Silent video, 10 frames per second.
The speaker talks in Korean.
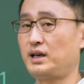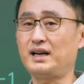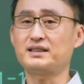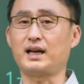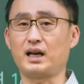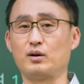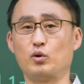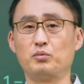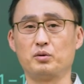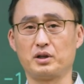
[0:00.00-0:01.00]
항상
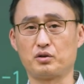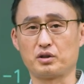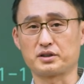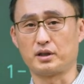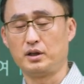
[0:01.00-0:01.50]
온몸을 기울여서